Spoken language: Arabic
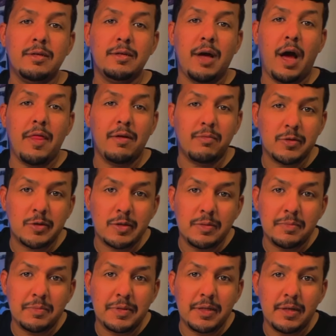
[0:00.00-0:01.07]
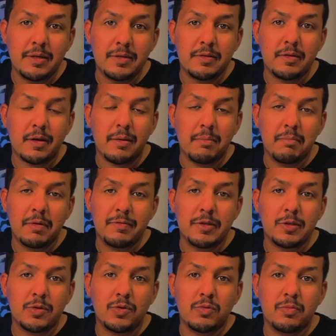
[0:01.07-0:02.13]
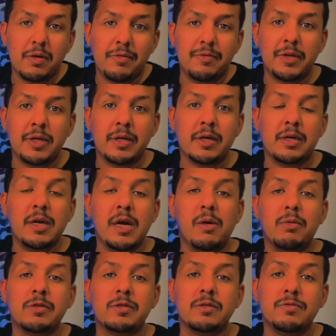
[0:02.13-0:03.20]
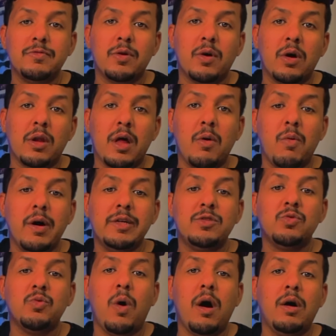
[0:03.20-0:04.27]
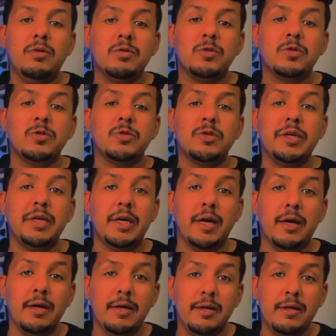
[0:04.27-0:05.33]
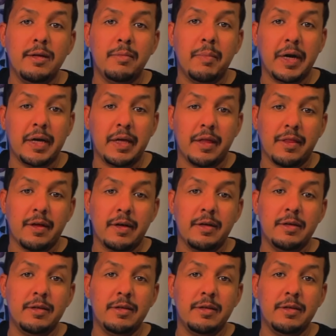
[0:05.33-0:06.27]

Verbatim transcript: هذا مسلم من الهند تربى في جنوب أفريقيا وسط الفقراء وأجواء عنصرية بغيضة